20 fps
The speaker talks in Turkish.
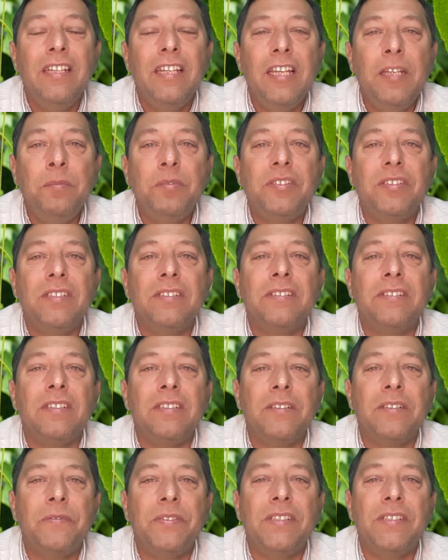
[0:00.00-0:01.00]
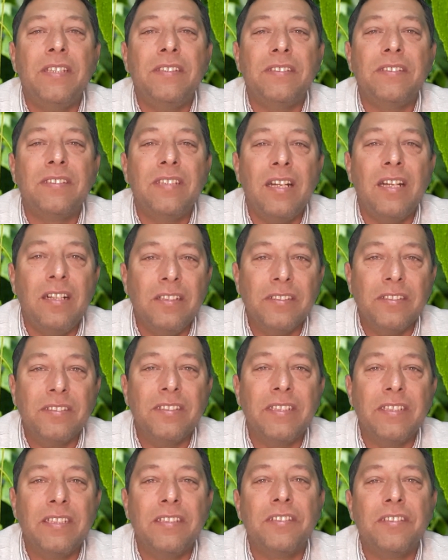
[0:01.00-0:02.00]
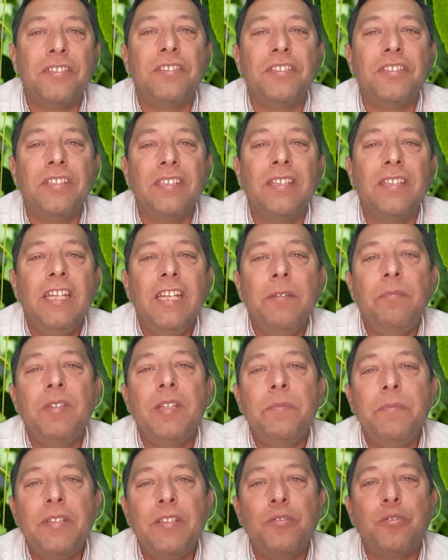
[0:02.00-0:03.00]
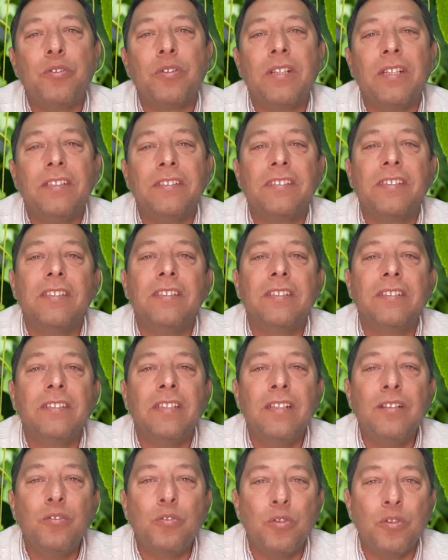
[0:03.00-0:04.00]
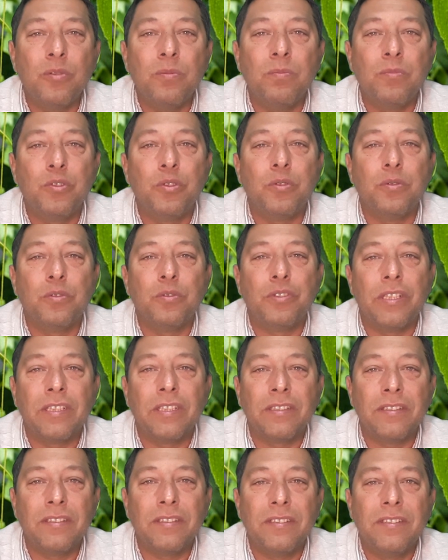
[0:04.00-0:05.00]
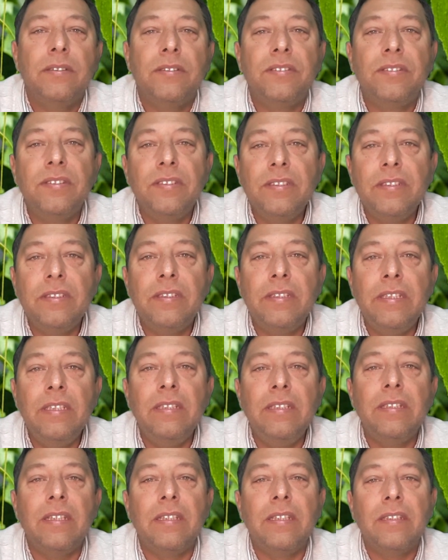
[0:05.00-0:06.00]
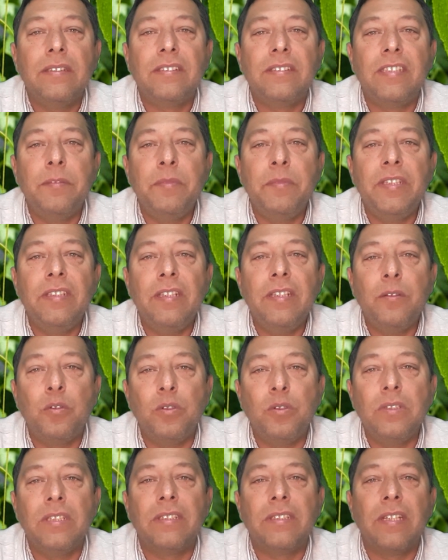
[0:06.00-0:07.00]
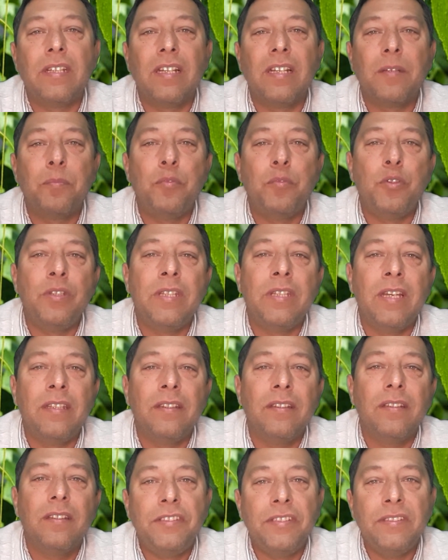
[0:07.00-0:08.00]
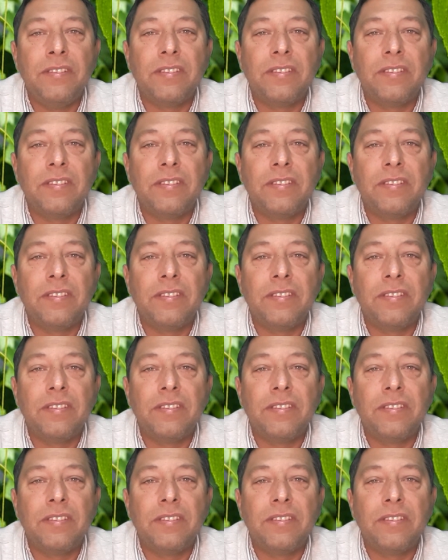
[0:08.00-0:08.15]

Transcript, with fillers: hem salatalık fideniz daha hızlı gelişecek hem de birçok hastalıktan korunmuş olacaktır. Sırık değil de zeminde kol atarak büyüyen cins